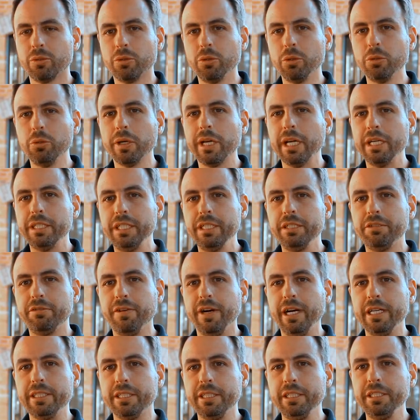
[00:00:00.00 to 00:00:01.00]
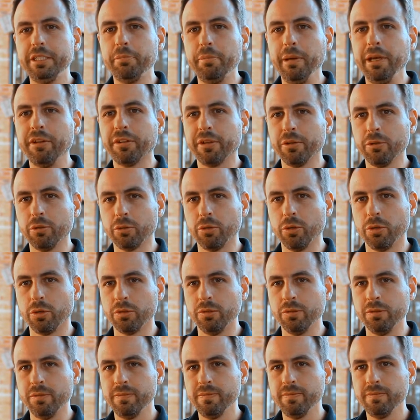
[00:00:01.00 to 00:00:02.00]
Tudo que a gente faz, a gente pensa no
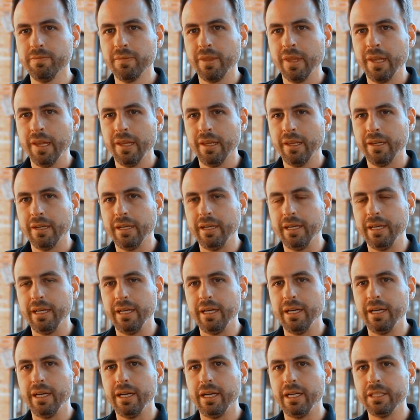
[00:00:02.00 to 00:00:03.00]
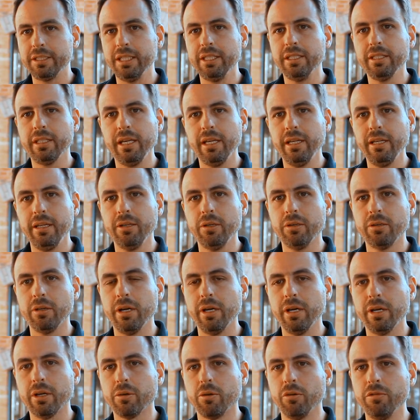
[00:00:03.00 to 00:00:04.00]
todo. É, a gente tem
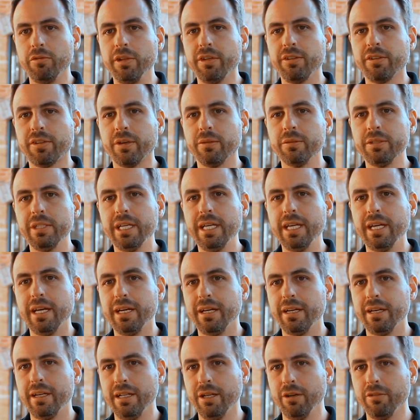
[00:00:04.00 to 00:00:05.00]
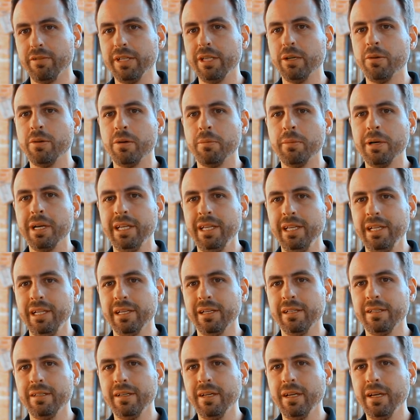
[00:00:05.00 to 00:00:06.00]
é, convicção de que a Leuven não é uma ilha.